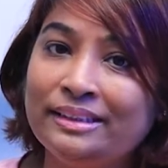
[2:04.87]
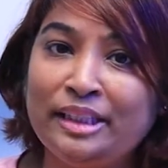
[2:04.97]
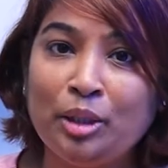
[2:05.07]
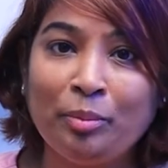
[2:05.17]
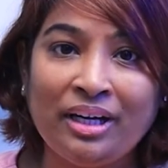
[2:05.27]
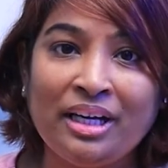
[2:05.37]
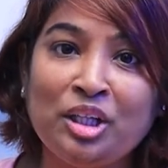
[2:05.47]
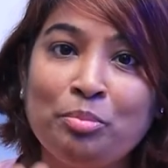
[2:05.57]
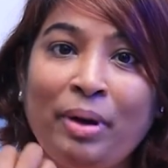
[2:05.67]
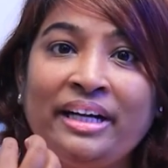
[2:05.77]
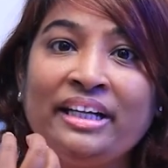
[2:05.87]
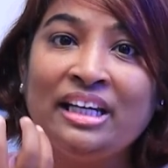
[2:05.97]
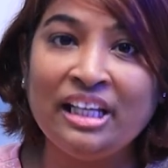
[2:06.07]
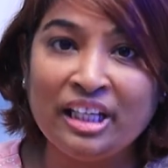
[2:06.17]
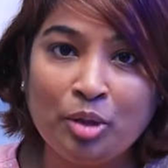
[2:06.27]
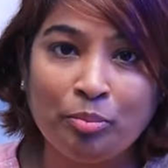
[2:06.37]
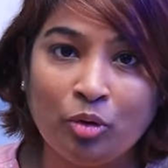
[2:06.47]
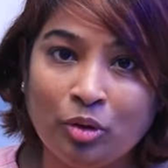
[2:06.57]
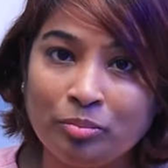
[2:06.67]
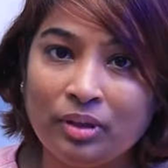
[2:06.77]
సీమన్ అనేది బయటికి లీక్
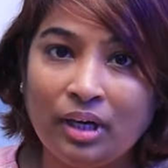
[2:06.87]
అయిపోవడం